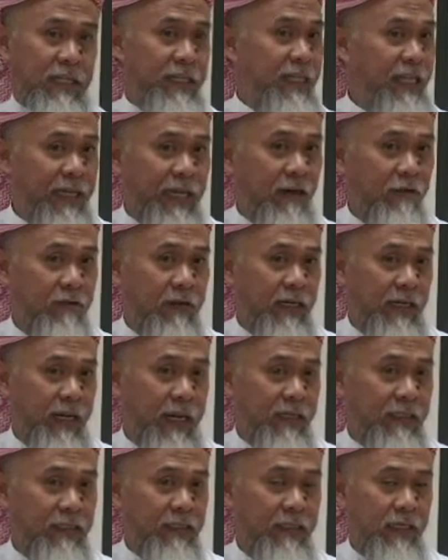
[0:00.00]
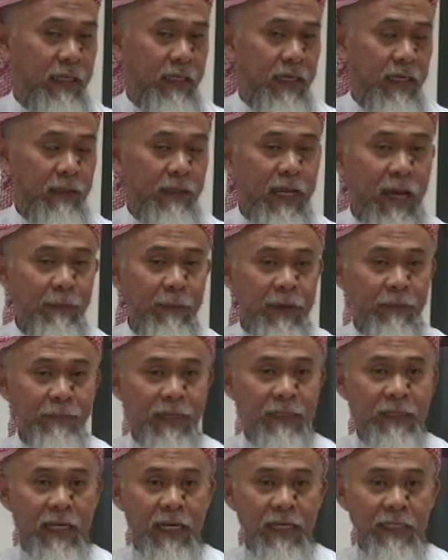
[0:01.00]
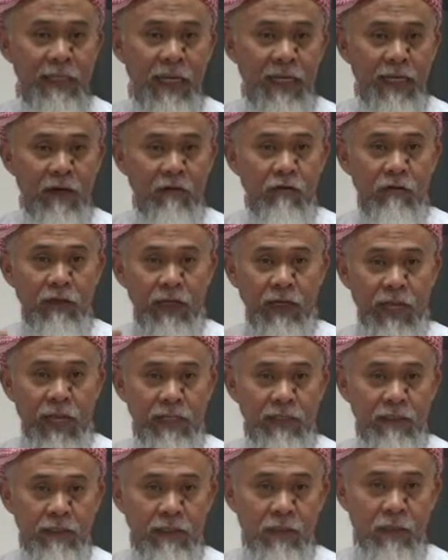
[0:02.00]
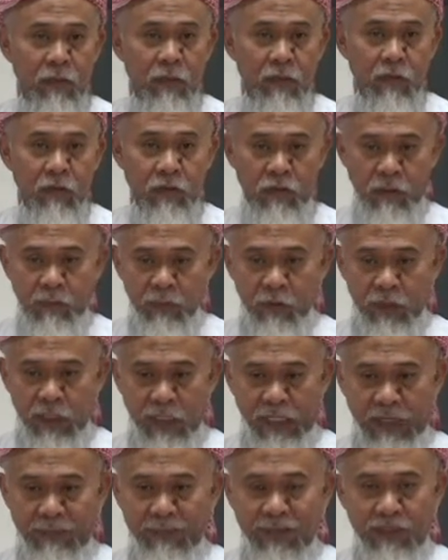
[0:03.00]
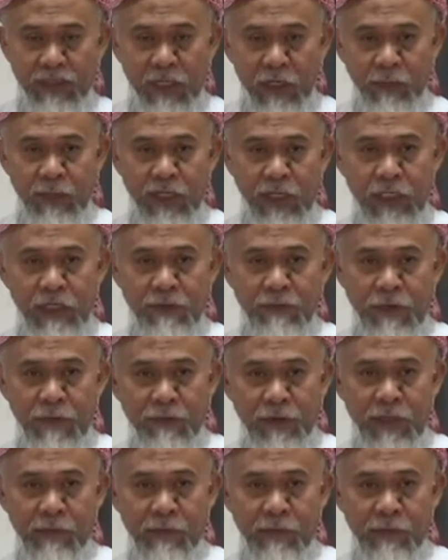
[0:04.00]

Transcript: Hindi ka organized. Dapat magsalita ka organized. Supposing even 10 minutes,